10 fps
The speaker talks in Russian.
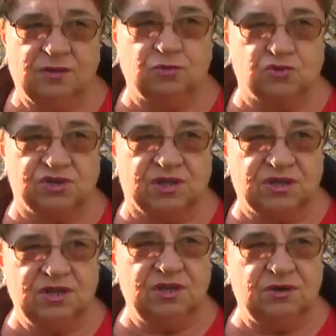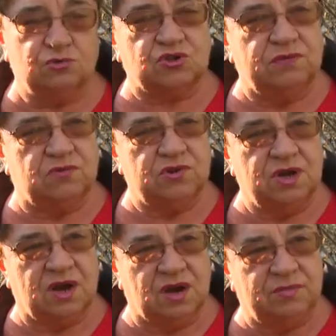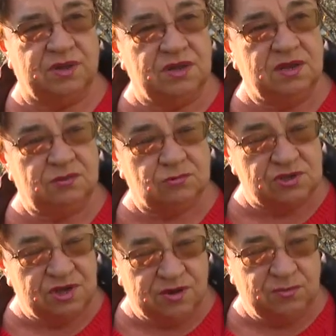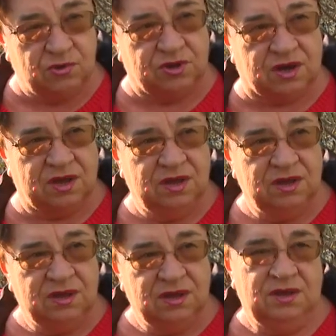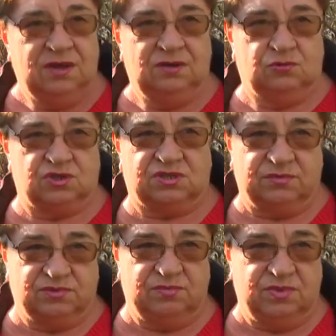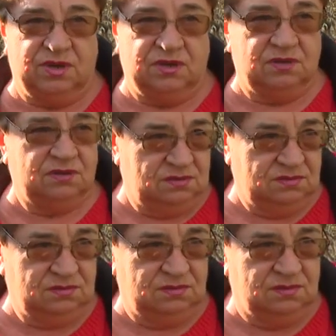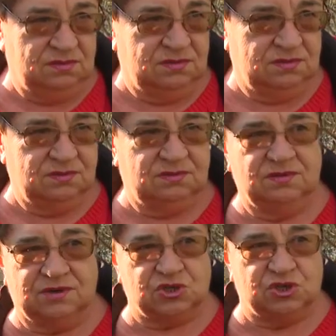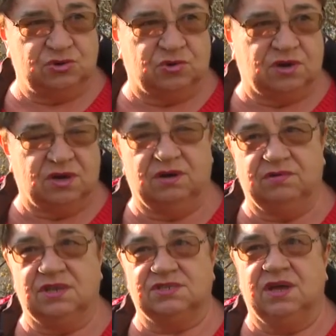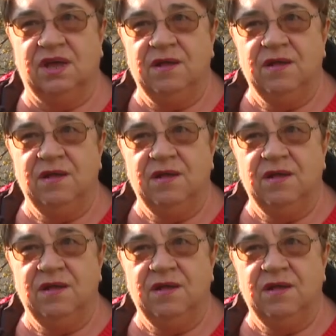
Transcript: лучшие. Ты уже вроде как бы не, не ребенок, уже сам себе э, э, режиссер, как говорится.